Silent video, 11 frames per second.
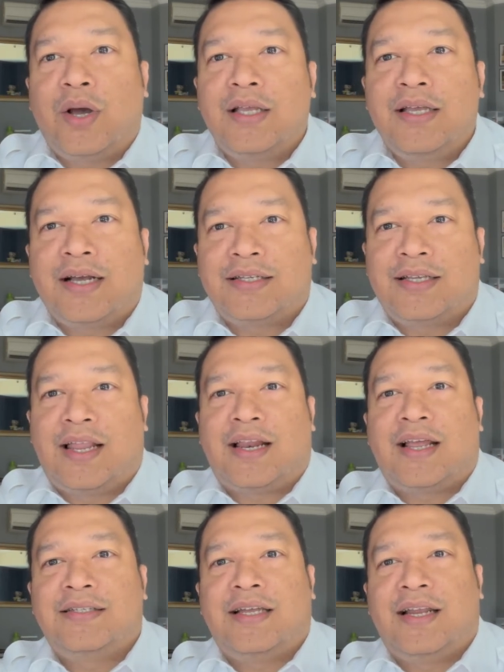aja
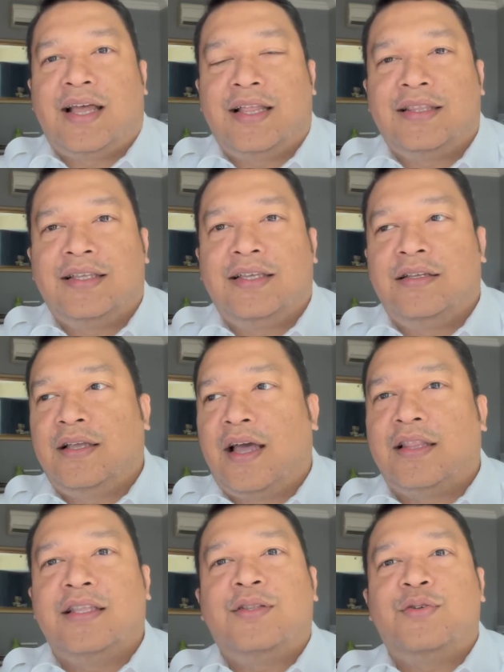keselarasan hati
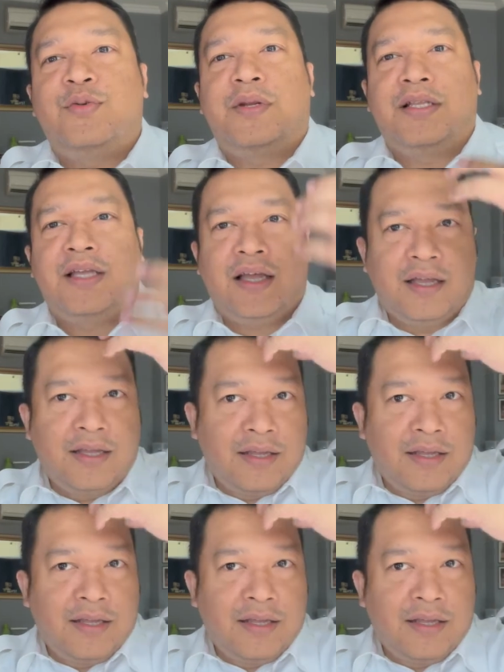hati itu sebenarnya